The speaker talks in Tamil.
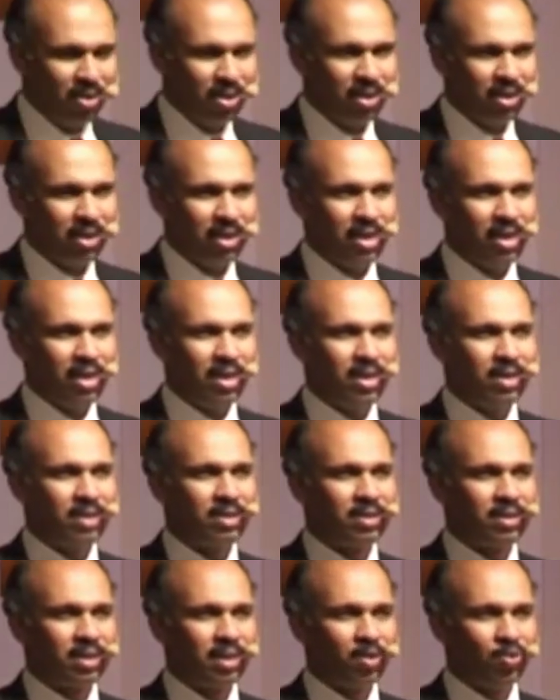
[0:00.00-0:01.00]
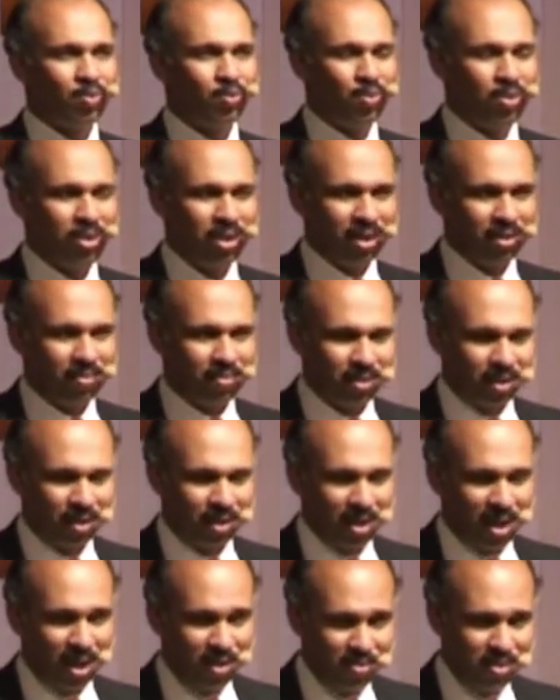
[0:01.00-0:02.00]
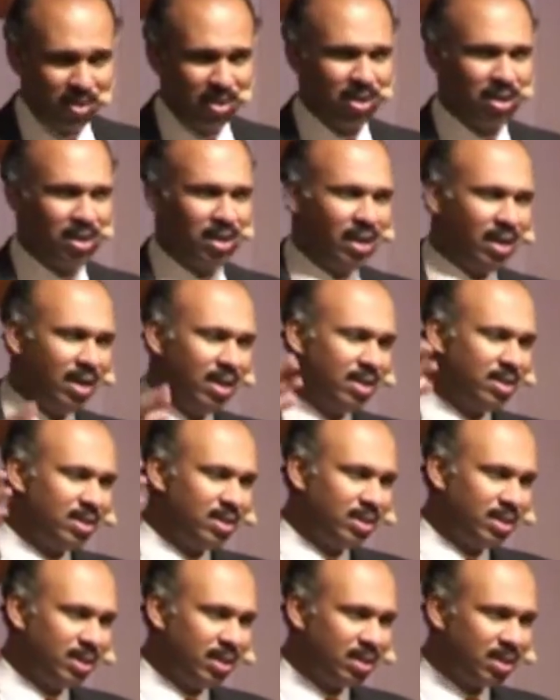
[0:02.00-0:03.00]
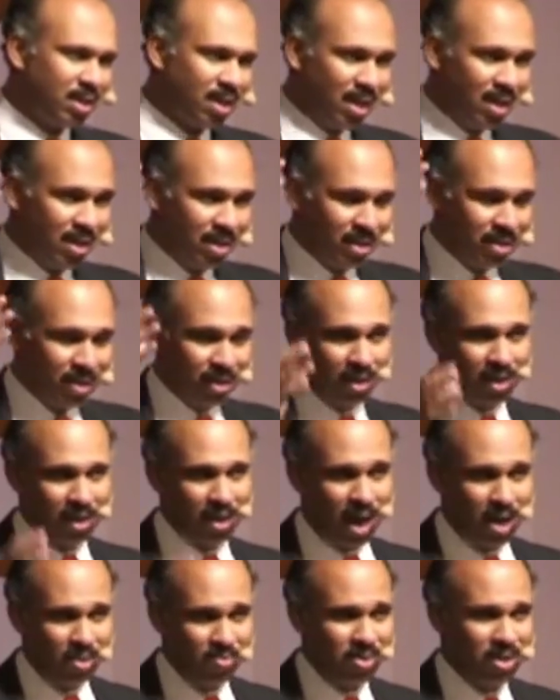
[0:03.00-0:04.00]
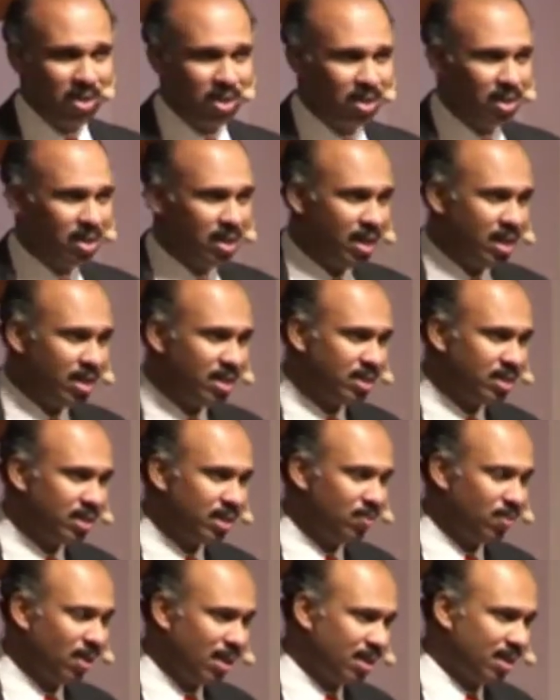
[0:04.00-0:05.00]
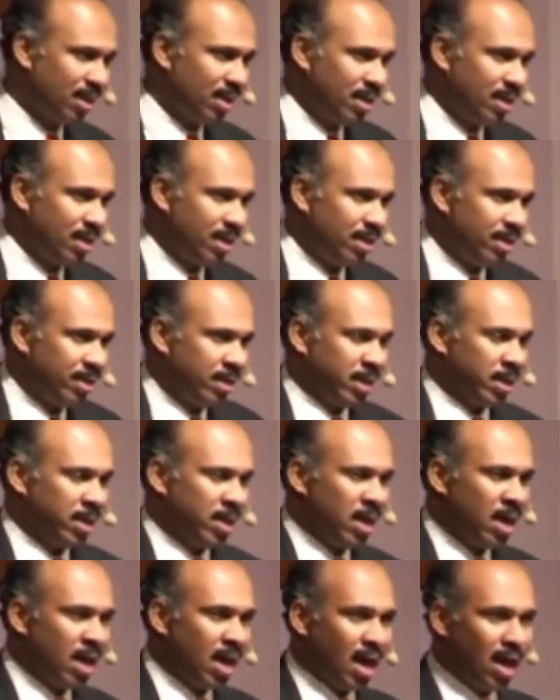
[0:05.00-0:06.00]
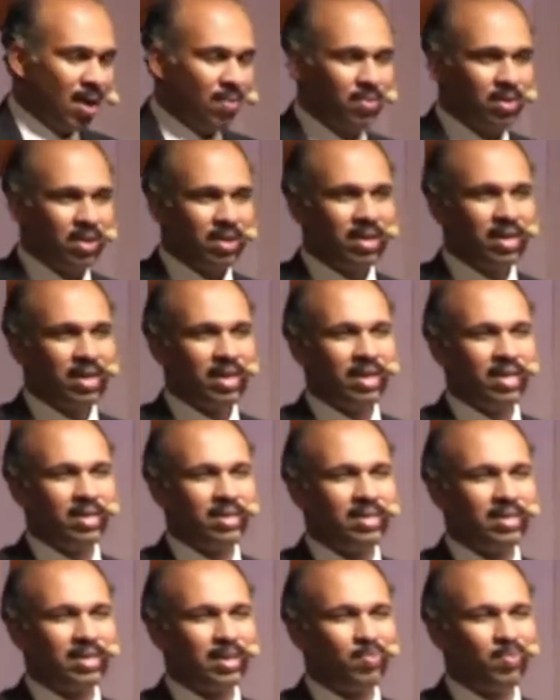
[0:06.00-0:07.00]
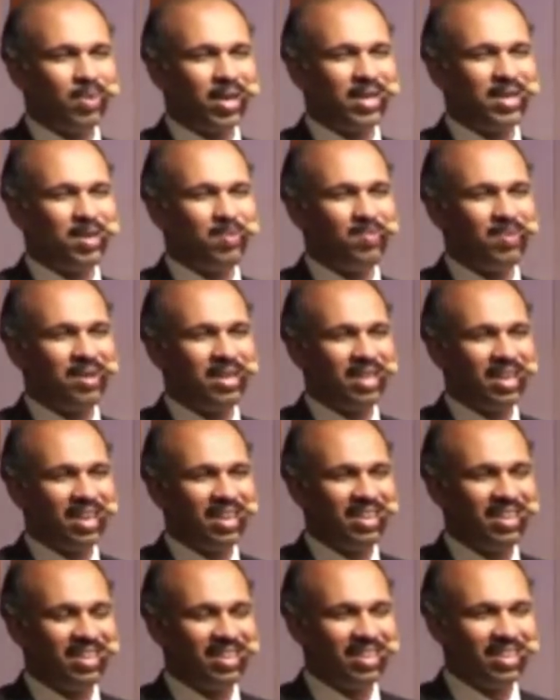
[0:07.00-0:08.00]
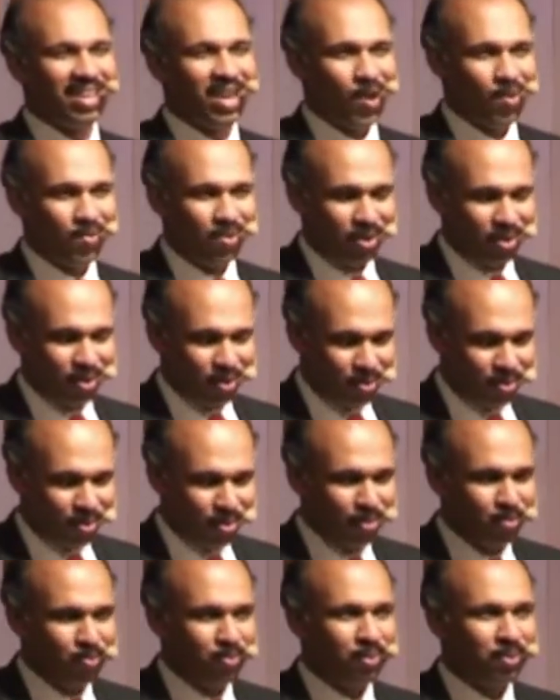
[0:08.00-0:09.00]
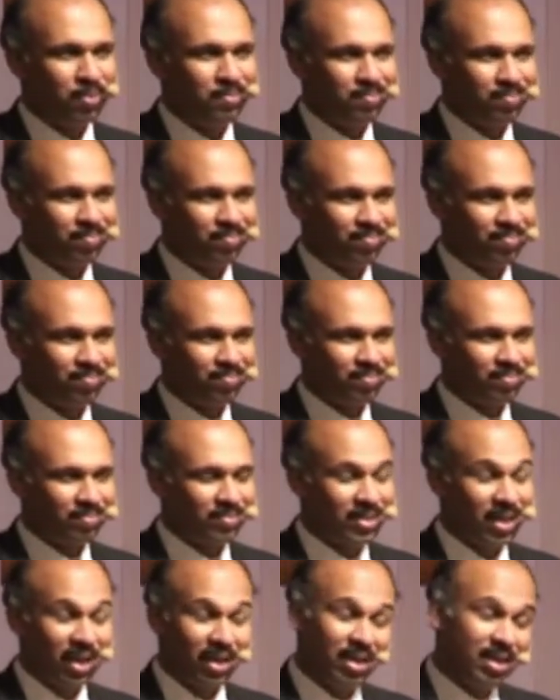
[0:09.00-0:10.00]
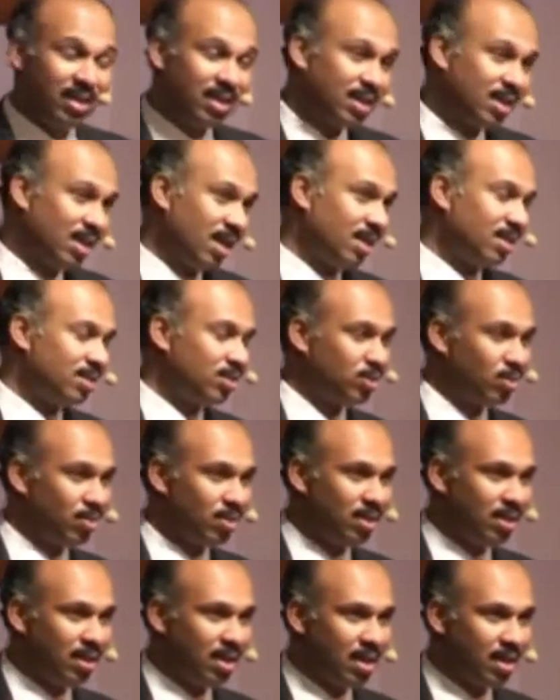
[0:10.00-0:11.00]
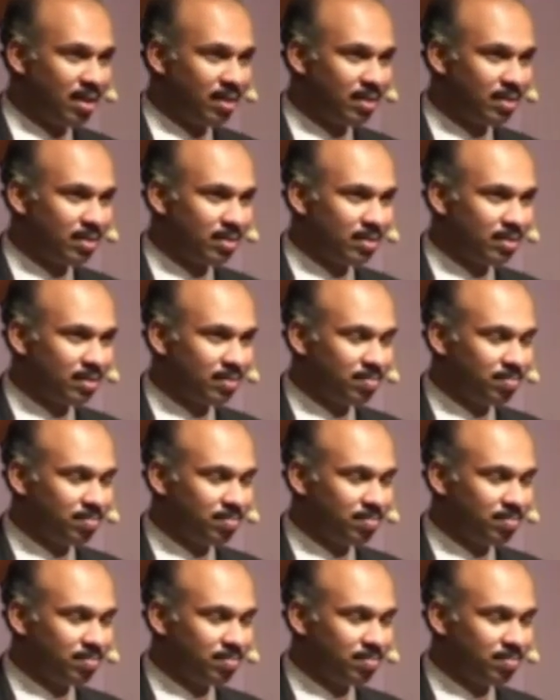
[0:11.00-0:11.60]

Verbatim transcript: அவருக்கு ஏற்ற ஊழியத்தை அவருக்கு ஏற்ற காணிக்கையை அவருக்கு ஏற்ற வாழ்க்கையை அவருக்கு ஏற்ற மகிமையை அவருக்கு கொடுப்போம் சங்கீதக்காரன் சொல்லுகிறான்